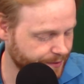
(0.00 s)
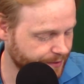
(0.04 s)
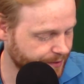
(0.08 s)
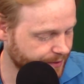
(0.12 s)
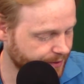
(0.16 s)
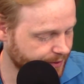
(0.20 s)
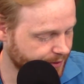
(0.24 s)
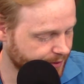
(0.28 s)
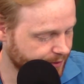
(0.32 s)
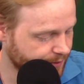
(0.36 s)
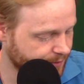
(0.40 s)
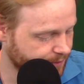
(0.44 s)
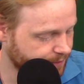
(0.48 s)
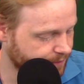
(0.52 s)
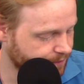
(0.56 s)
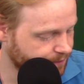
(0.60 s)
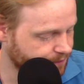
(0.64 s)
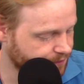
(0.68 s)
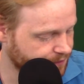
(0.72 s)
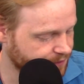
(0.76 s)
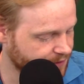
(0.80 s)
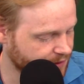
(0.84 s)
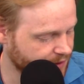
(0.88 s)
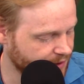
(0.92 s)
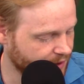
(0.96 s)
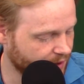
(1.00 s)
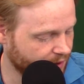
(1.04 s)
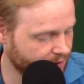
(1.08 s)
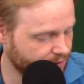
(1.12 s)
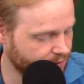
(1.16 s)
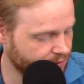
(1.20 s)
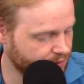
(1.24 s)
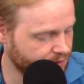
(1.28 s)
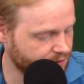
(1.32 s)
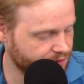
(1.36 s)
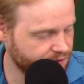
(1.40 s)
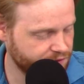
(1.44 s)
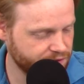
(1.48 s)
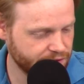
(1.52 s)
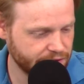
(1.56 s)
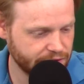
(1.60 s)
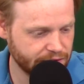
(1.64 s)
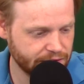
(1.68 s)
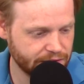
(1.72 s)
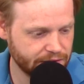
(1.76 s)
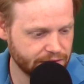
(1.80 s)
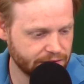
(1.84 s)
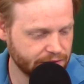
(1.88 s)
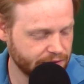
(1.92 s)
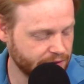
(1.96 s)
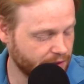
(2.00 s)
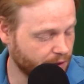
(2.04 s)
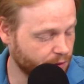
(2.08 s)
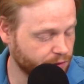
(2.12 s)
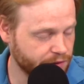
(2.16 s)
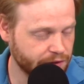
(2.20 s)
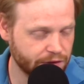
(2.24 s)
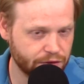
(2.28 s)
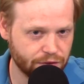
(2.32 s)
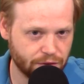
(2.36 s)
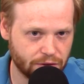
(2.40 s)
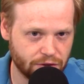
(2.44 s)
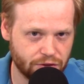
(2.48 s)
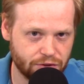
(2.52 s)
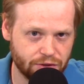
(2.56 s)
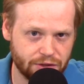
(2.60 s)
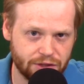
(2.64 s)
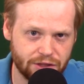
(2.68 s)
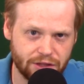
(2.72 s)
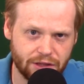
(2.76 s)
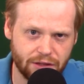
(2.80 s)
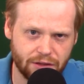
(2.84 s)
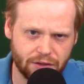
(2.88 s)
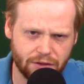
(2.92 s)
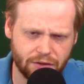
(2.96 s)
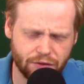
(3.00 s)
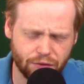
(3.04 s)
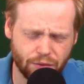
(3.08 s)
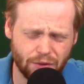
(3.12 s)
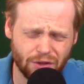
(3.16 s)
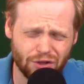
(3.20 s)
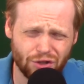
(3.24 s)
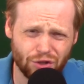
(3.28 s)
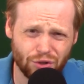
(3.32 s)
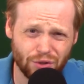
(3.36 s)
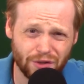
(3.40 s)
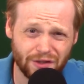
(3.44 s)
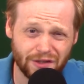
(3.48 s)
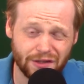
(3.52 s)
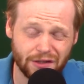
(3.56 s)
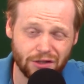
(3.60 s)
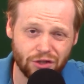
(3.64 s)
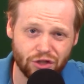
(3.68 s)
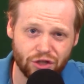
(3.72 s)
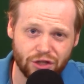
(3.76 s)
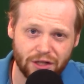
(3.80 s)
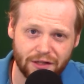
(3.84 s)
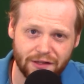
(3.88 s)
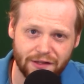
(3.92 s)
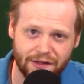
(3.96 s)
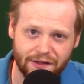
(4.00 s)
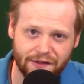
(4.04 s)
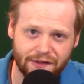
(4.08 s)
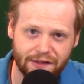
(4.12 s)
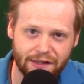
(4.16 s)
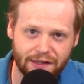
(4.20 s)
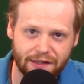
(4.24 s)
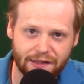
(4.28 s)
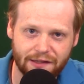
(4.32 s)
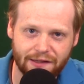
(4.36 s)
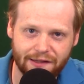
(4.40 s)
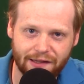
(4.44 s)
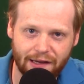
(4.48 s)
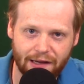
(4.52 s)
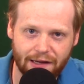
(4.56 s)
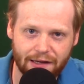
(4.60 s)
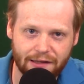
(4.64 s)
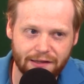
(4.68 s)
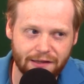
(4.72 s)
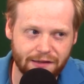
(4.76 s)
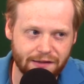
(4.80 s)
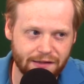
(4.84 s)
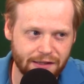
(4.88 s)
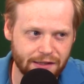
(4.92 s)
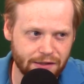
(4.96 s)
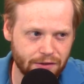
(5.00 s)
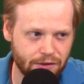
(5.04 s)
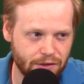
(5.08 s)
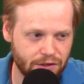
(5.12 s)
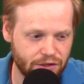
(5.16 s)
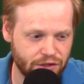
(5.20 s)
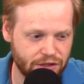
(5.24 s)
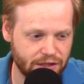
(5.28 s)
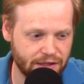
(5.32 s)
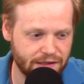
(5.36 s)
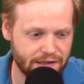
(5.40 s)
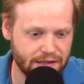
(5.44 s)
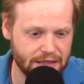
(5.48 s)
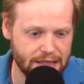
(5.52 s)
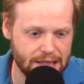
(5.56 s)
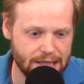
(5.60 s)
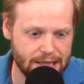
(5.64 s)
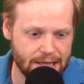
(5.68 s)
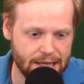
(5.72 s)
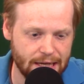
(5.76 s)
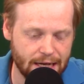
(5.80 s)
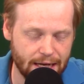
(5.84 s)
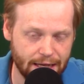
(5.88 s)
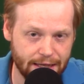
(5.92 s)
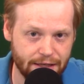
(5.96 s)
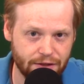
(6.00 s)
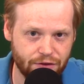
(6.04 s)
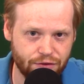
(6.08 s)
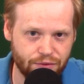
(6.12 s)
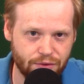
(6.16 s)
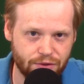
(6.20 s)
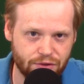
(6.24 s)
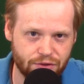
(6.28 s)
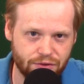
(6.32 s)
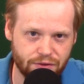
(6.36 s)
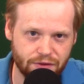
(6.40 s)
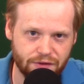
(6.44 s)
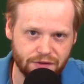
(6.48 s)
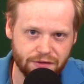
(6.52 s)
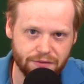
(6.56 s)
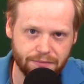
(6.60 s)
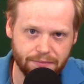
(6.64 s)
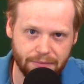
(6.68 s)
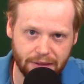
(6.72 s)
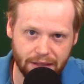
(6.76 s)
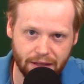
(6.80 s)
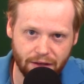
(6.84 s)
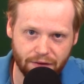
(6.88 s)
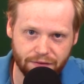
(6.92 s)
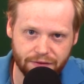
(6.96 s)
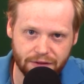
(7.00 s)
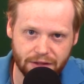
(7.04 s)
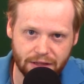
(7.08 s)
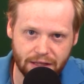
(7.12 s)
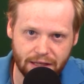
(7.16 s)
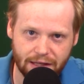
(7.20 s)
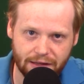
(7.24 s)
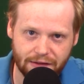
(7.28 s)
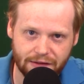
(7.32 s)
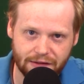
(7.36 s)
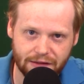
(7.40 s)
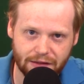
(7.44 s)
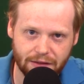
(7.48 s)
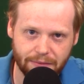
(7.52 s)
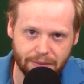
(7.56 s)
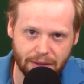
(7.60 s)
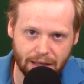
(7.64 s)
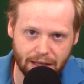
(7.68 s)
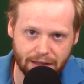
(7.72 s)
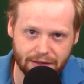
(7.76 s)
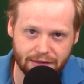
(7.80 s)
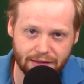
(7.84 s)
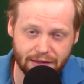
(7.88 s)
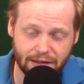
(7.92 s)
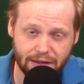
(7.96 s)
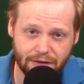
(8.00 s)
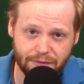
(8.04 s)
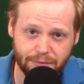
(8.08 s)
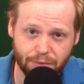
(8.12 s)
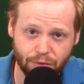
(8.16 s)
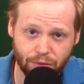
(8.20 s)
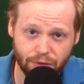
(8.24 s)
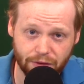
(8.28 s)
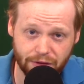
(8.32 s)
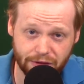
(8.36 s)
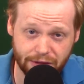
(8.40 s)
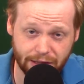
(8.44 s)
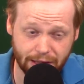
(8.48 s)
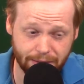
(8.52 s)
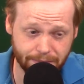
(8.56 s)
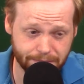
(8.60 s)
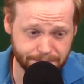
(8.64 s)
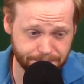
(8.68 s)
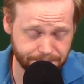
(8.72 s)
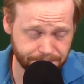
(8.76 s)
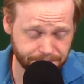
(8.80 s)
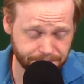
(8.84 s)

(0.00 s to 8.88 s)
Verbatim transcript: Ähm, ja, und äh, auch die Torschuss, Torschussstatistik zeigt, dass Ingolstadt einen Torschuss mehr auf den Kasten gebracht hat als Borussia.